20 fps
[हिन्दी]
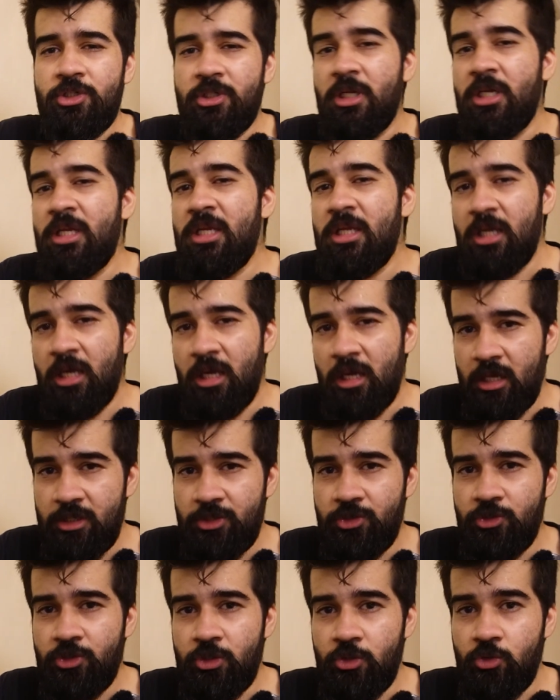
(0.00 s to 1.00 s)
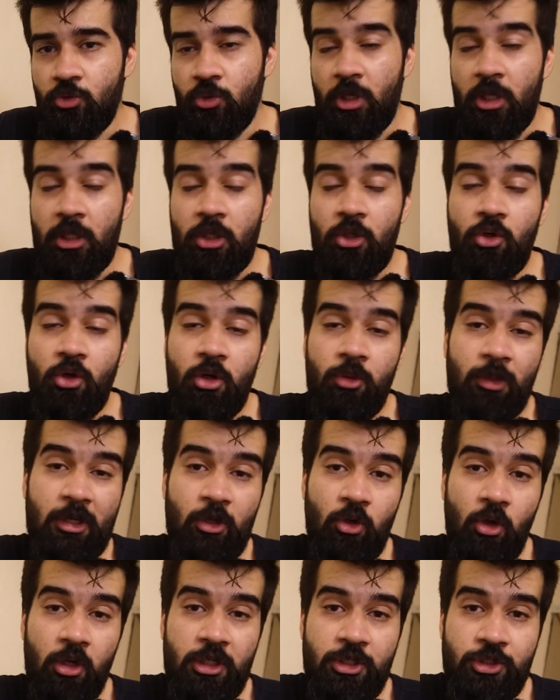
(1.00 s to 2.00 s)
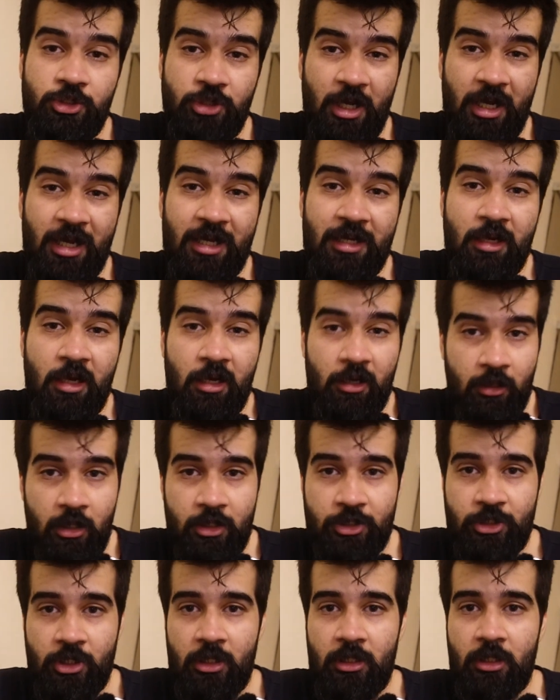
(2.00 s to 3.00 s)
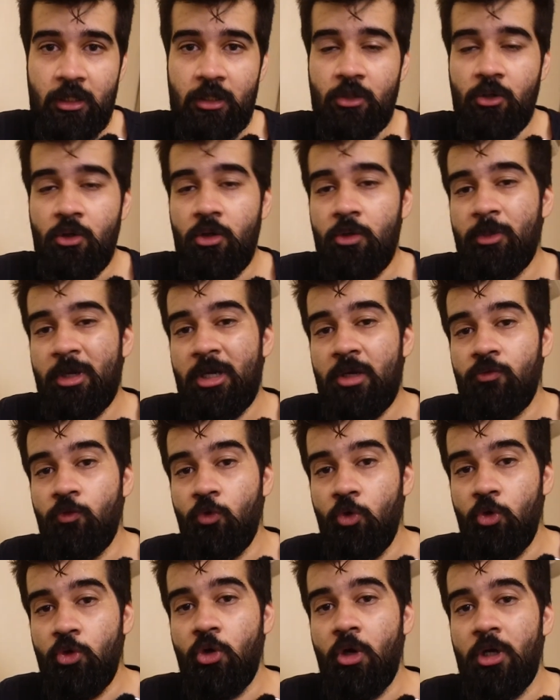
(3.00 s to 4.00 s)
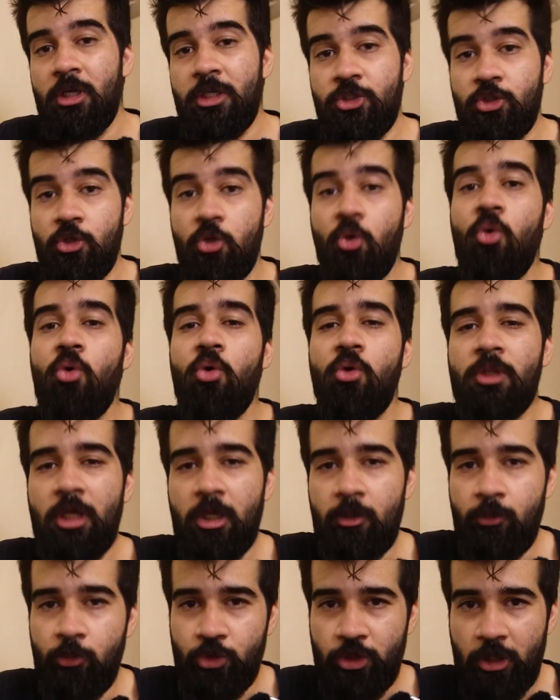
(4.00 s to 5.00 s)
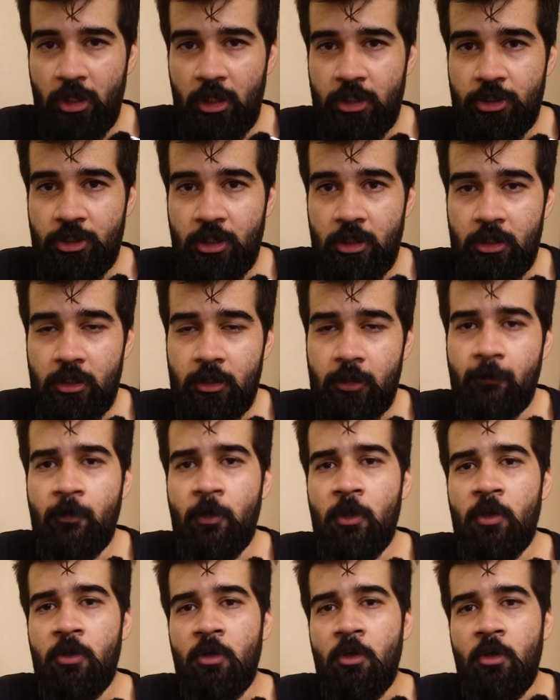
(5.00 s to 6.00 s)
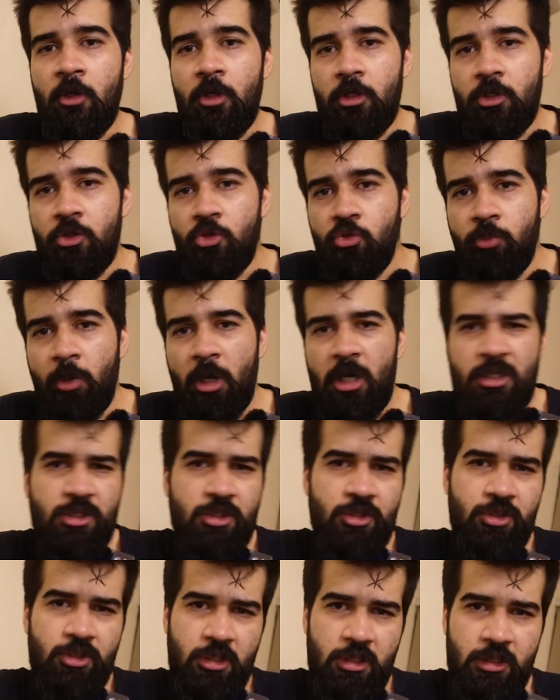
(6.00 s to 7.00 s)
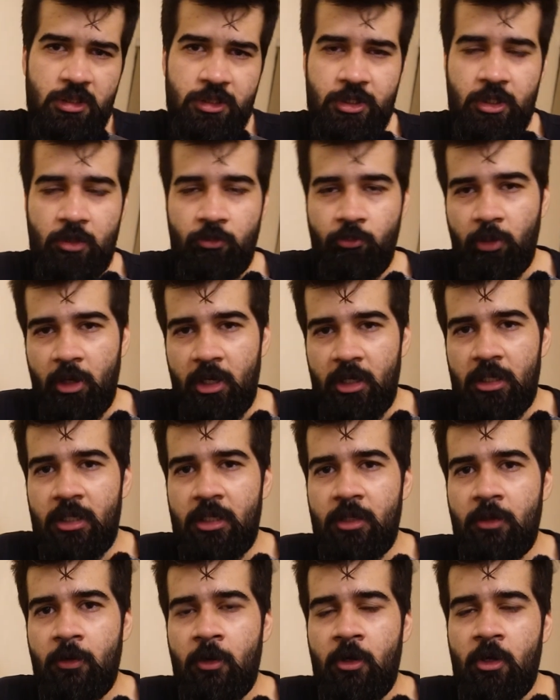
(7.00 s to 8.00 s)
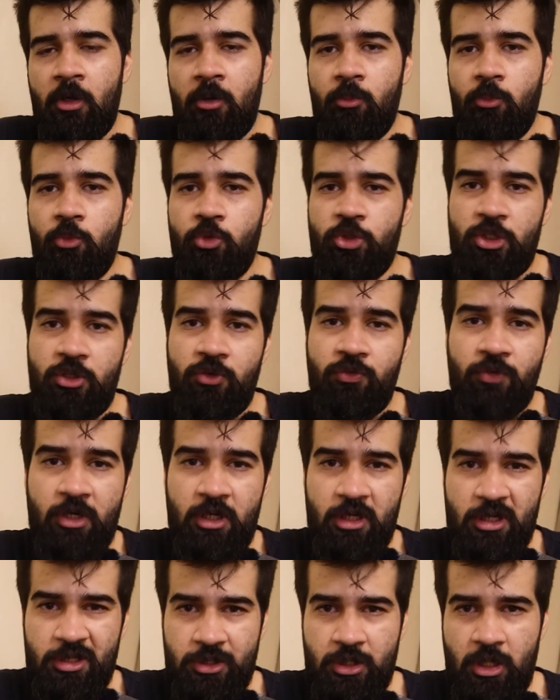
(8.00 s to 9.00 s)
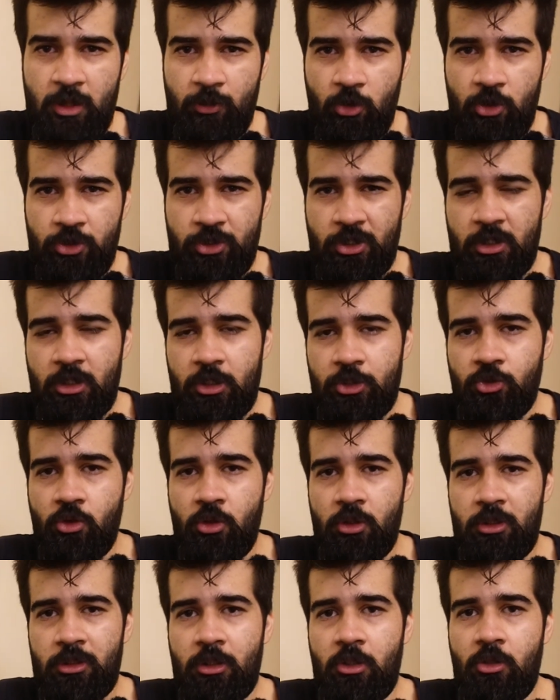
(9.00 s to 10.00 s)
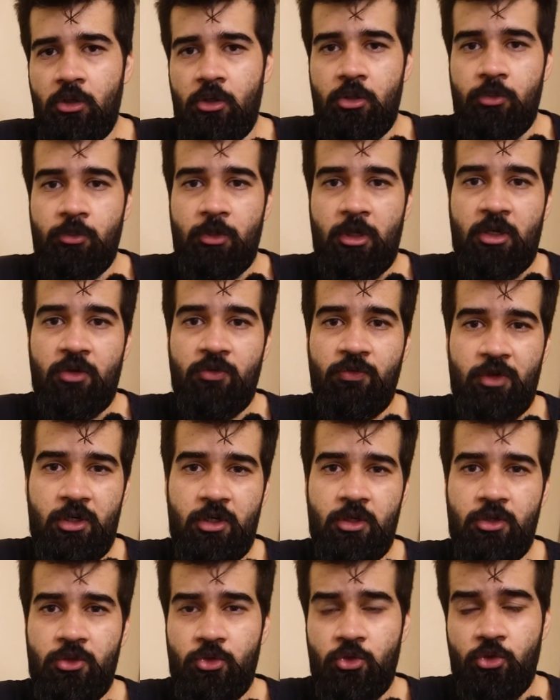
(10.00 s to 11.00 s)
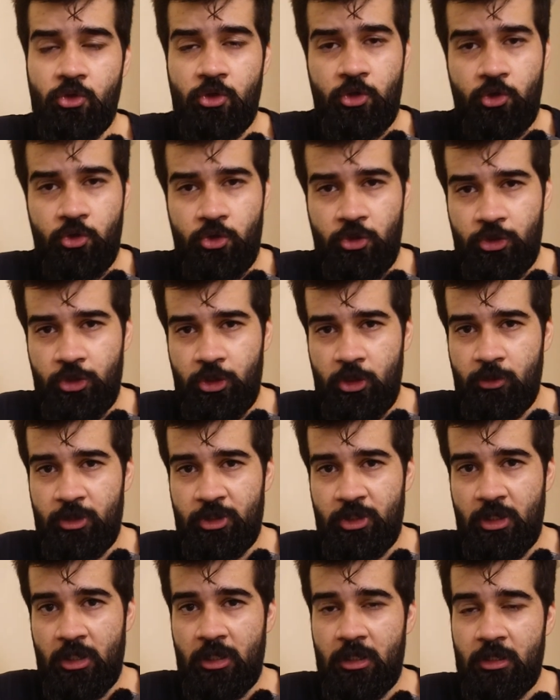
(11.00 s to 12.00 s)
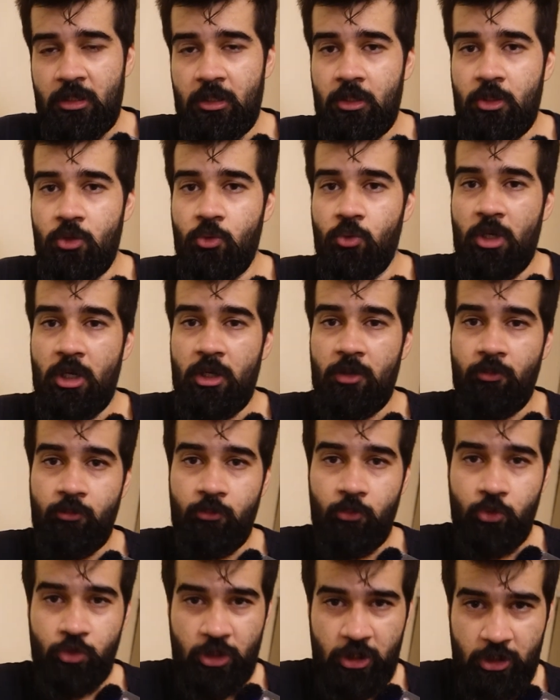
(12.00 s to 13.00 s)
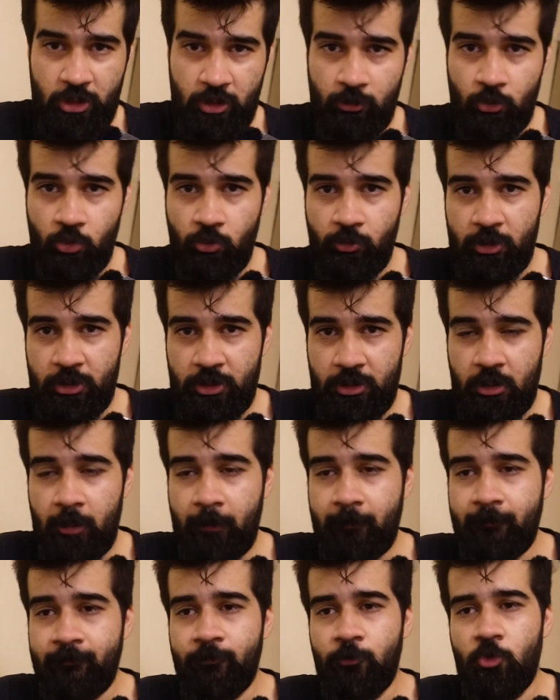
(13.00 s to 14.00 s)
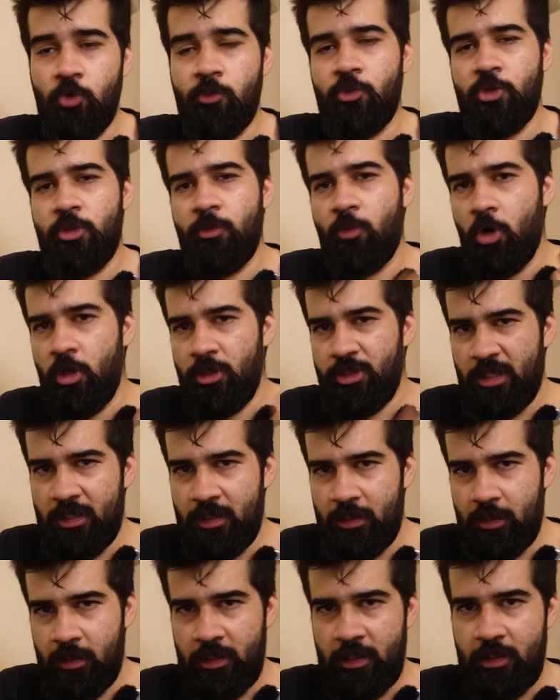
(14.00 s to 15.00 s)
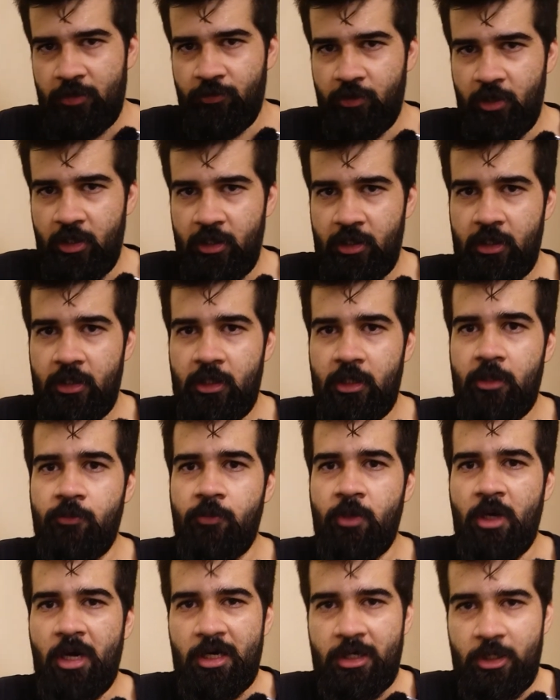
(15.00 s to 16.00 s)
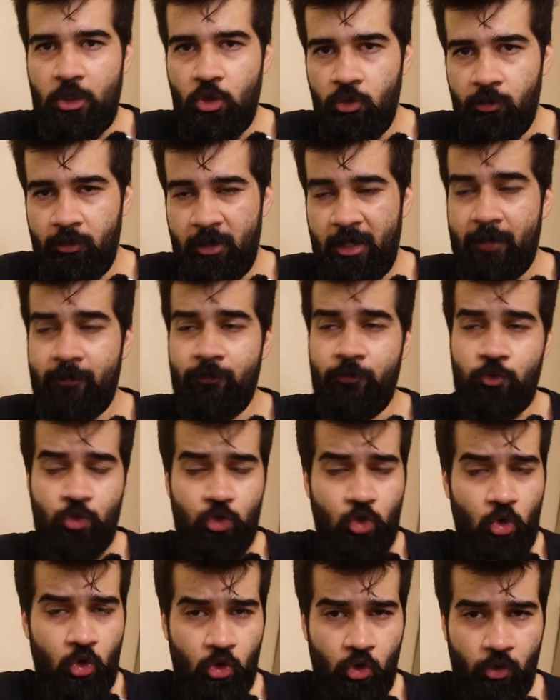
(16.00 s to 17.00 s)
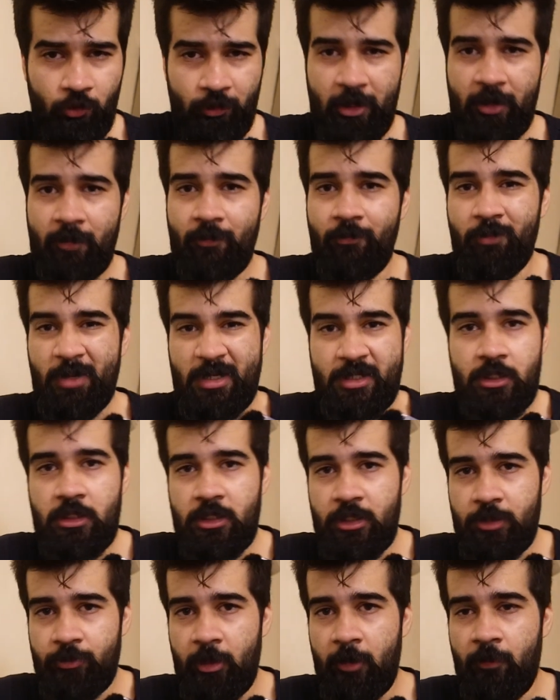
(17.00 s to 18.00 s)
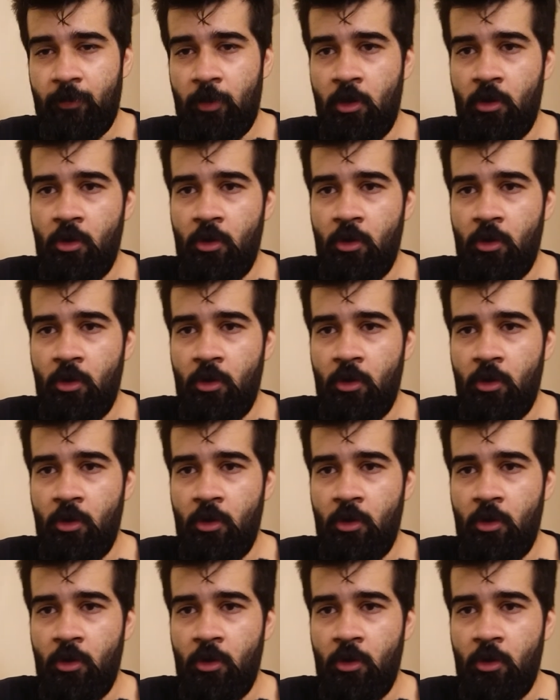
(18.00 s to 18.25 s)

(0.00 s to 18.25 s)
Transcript: नहीं है इस चीज़ों के अंदर और मैं नॉलेज गेन करना चाहता था और मैं वो नॉलेज लोगों तक पहुँचाना चाहता था न्यू पार्क सर्जिकल से पहले मुझे फ़िटनेस का बहुत ज़्यादा शौक़ था और मैंने फ़िटनेस और न्यूट्रिशन में जाना था क्योंकि मुझे जब लूपस था तो मुझे बहुत ज़्यादा तकलीफ़ रहती थी हड्डियों में जोड़ों में मसल्स में